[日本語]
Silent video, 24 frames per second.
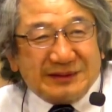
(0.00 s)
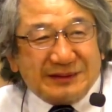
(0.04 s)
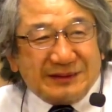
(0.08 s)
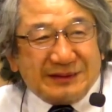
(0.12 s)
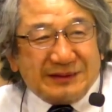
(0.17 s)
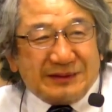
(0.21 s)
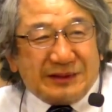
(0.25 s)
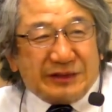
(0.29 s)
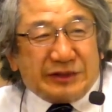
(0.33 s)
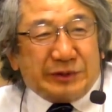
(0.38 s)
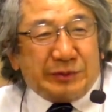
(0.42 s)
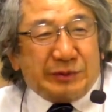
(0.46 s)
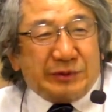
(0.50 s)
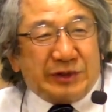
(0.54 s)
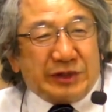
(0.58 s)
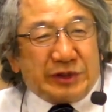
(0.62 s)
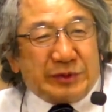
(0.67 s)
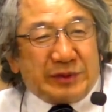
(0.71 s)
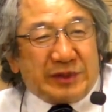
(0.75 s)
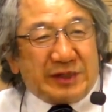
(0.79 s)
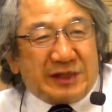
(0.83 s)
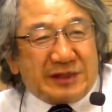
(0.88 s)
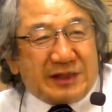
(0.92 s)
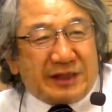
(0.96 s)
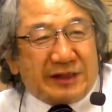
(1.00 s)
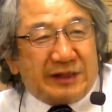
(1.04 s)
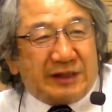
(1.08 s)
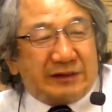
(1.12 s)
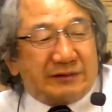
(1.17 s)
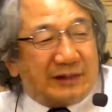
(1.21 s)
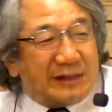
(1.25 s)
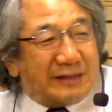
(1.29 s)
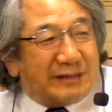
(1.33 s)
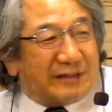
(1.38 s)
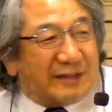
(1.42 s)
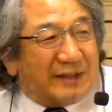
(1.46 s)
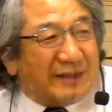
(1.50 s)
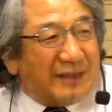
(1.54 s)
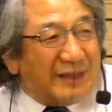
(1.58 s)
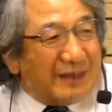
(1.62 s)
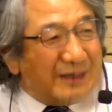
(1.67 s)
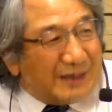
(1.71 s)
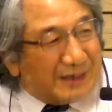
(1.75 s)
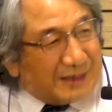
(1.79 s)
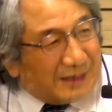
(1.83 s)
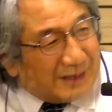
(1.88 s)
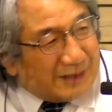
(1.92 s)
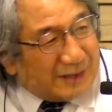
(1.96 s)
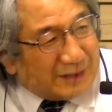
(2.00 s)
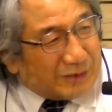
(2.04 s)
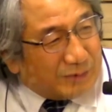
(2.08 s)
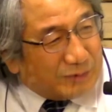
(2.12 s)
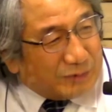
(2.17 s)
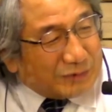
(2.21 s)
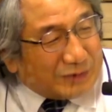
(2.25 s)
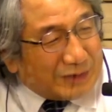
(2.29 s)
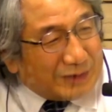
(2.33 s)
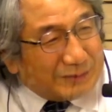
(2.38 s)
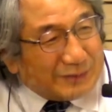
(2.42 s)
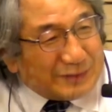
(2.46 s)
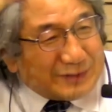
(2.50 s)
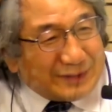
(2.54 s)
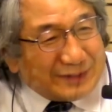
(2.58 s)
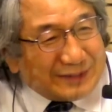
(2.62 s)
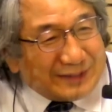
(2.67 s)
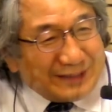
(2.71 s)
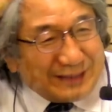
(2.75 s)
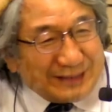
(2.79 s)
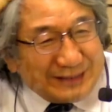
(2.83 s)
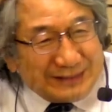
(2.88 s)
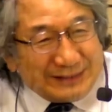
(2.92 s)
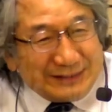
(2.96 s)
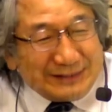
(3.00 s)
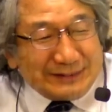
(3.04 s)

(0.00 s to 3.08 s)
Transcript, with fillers: で自分で自分は情けなくなってはあと思うことありませんか